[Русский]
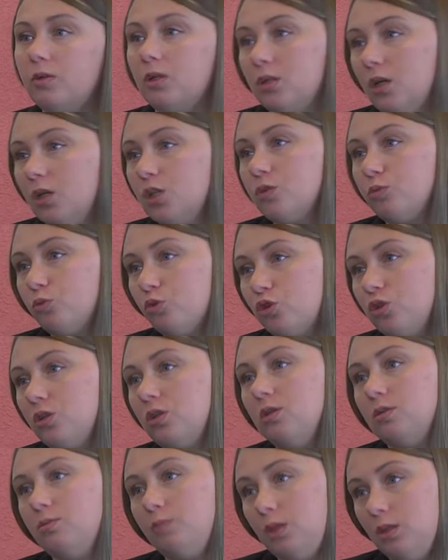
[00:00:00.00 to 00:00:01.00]
их также
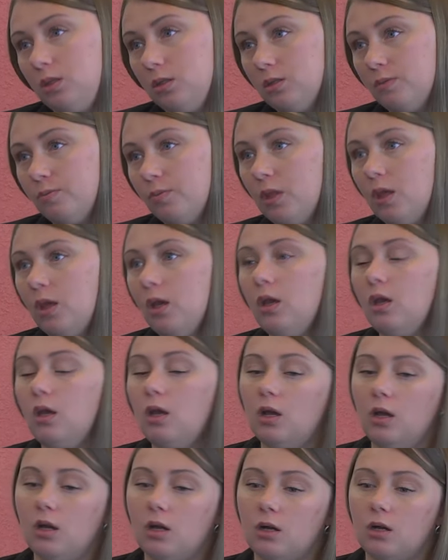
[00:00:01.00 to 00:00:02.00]
можно изменить.
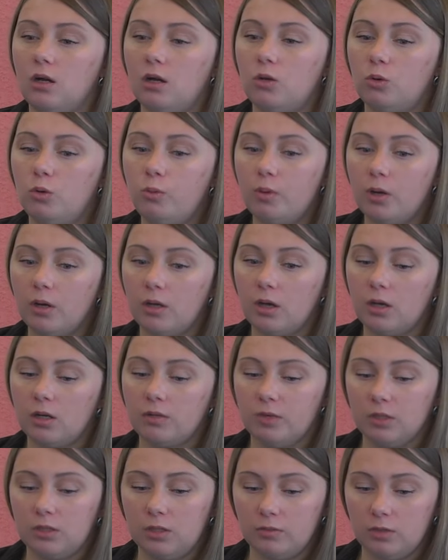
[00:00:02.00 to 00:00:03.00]
А роба
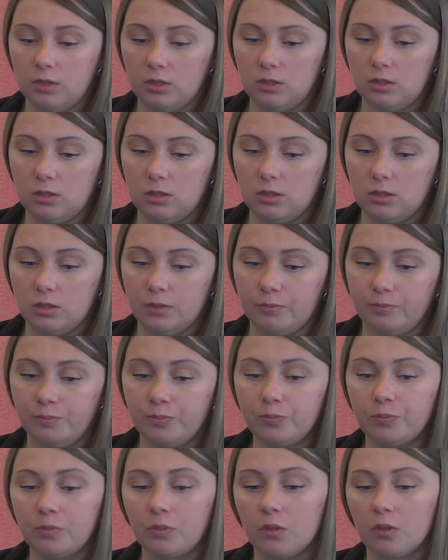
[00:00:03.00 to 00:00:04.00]
охватывает э,
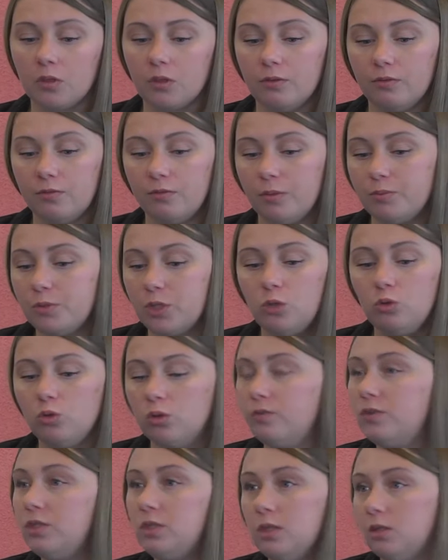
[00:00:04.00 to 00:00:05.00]

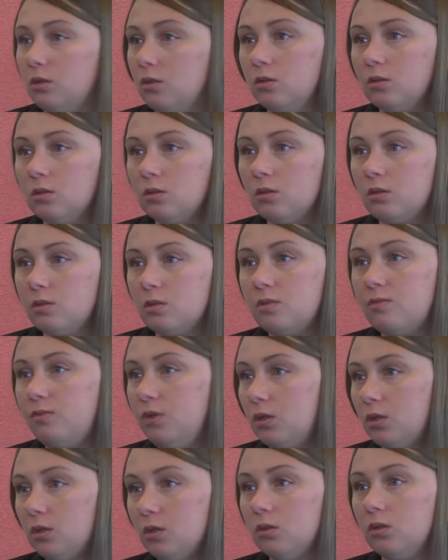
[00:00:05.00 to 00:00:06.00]
абсолютно все
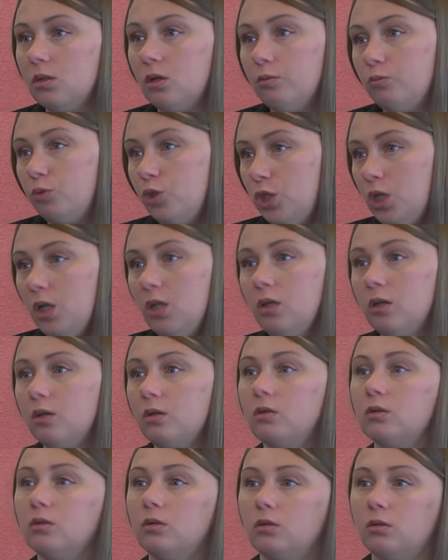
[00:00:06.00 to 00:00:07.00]
сферы
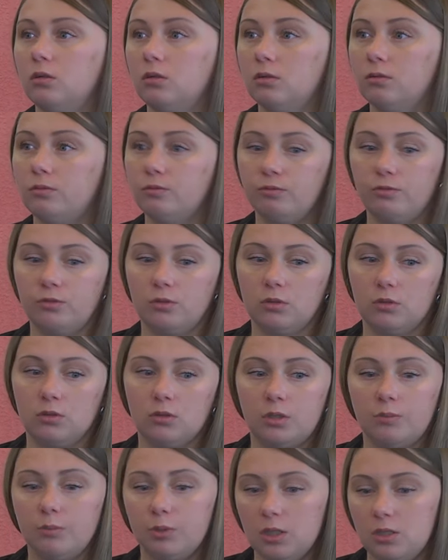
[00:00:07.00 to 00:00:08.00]
обучения э, в
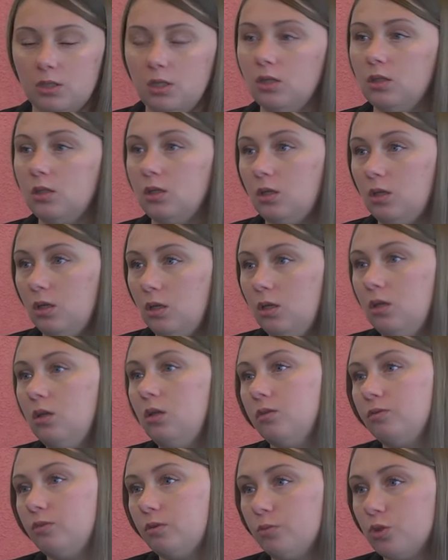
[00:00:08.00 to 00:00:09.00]
робототехнике
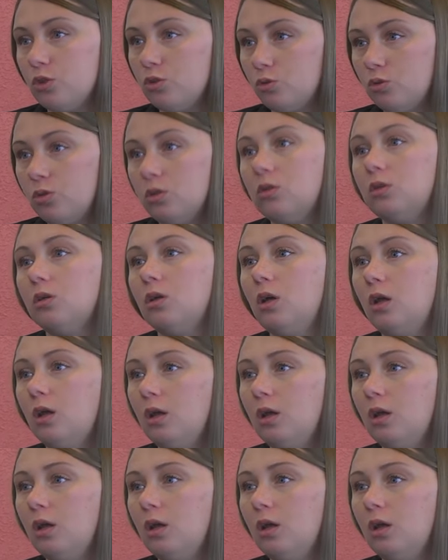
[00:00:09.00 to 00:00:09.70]
и информационных